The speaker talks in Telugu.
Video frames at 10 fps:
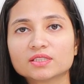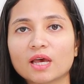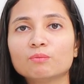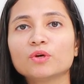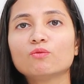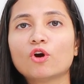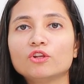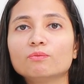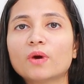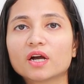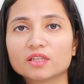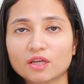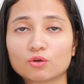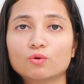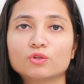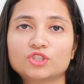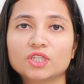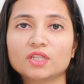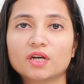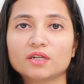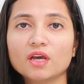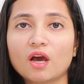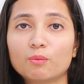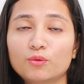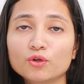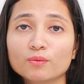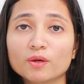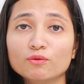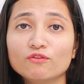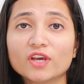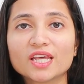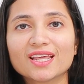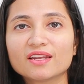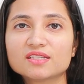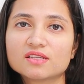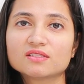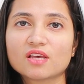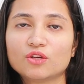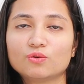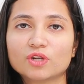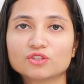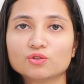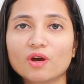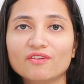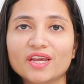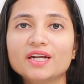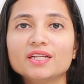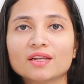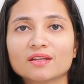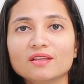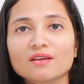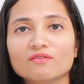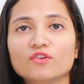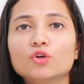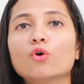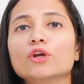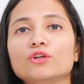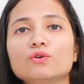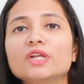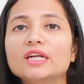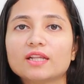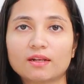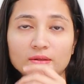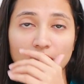శాంపుల్ వాల్యూమ్ బాగా తక్కువ వచ్చింది అంటే అప్పుడు మేము వేరే రీజన్స్ అయి ఉండొచ్చు అవి ఏంటి అన్నది వి గో ఇన్ టు డీటెయిల్